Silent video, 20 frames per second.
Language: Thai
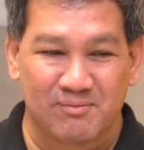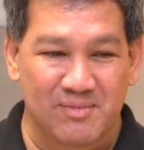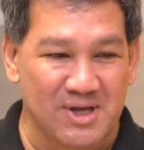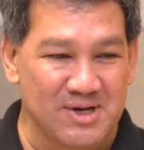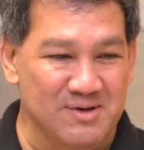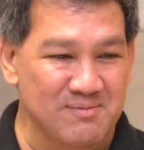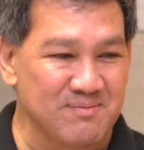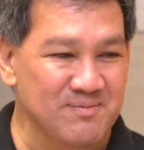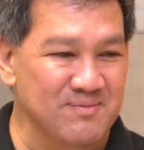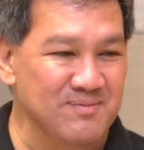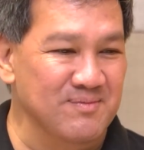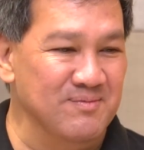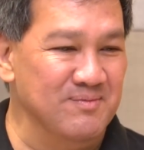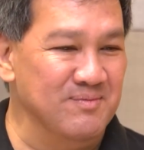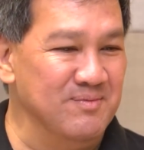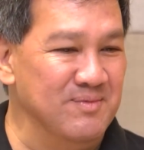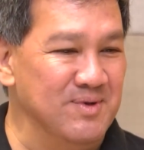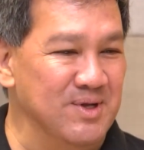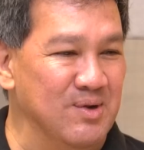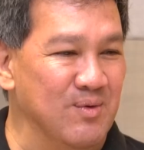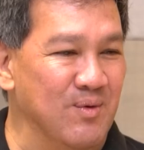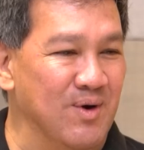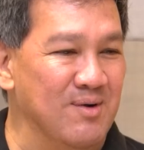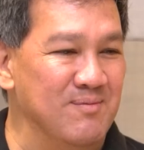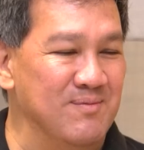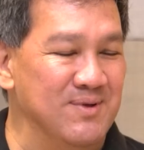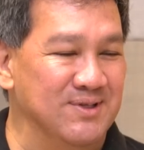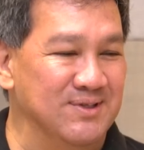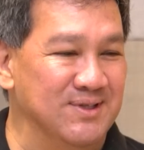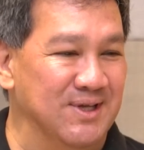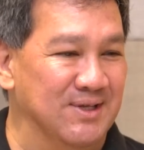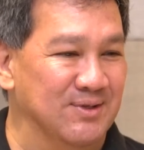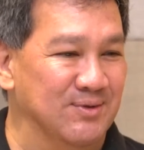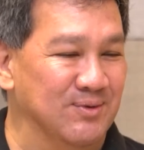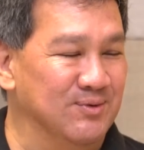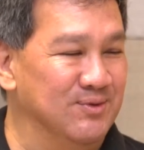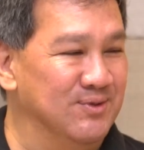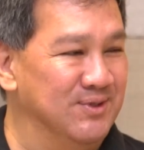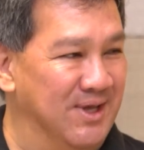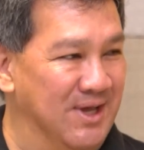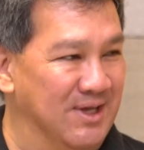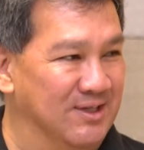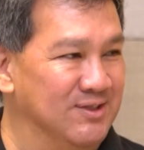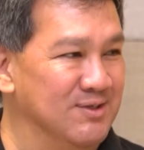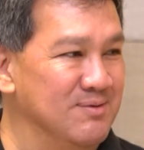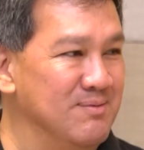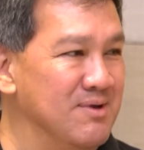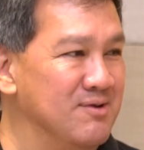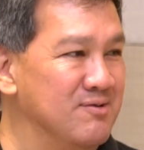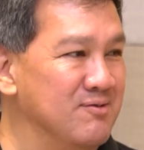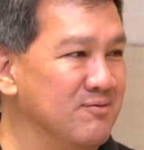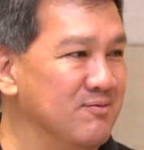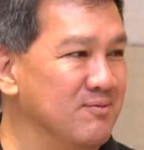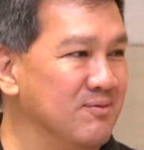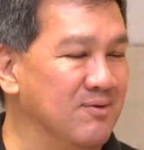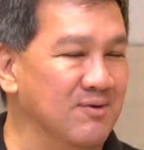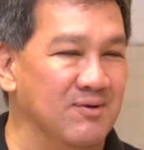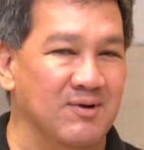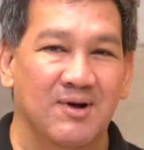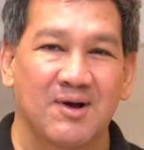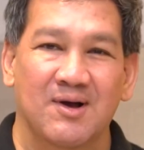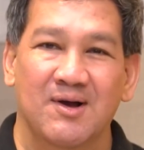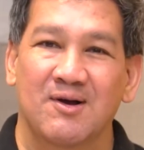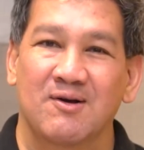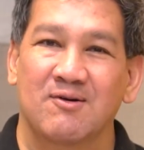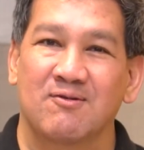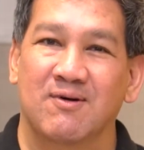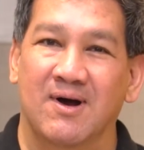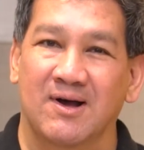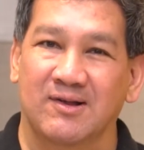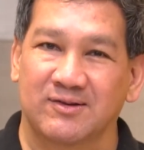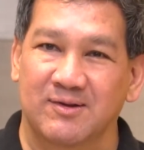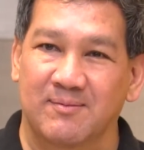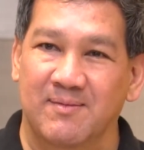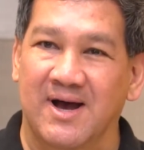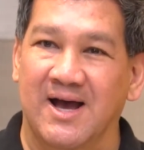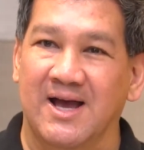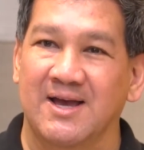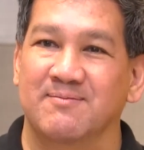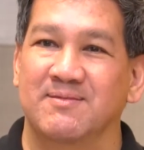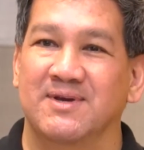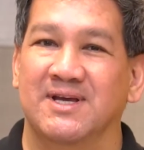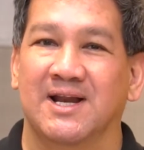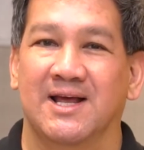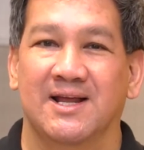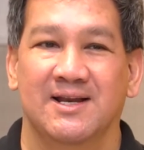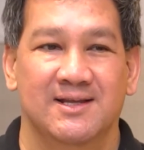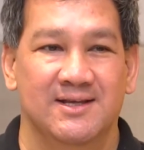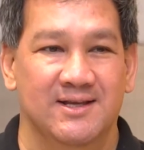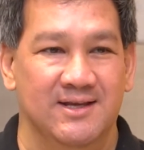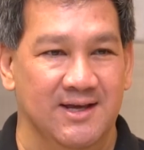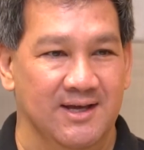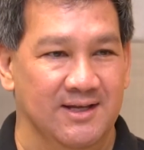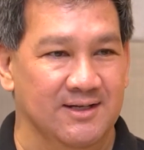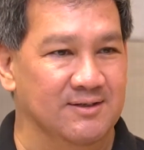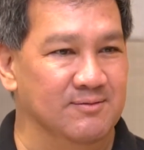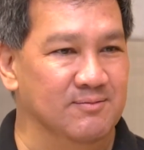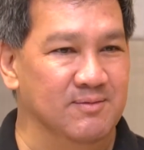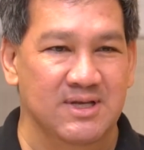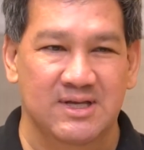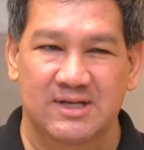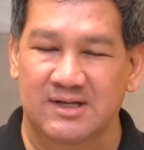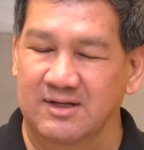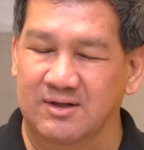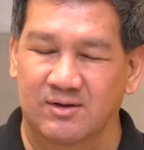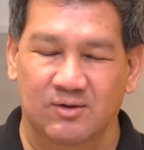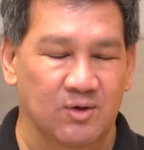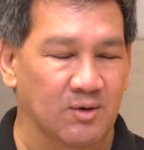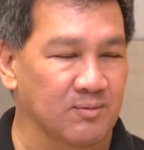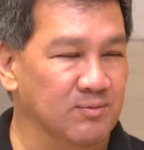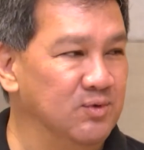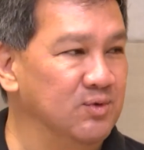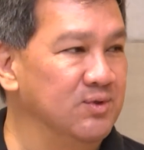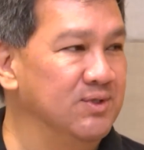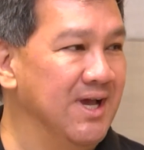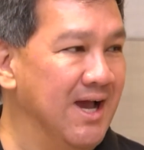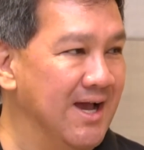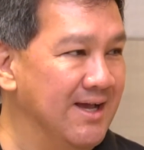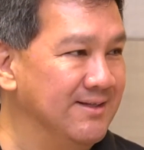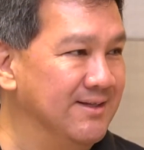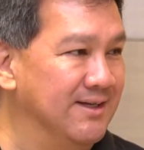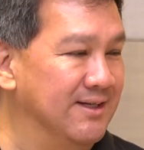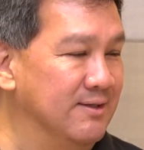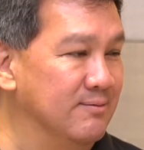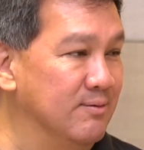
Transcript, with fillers: มันมีความพิเศษตรงเสียงซึ่งมันฟังสบายมีรายละเอียด มีครบทุกอย่างอย่าง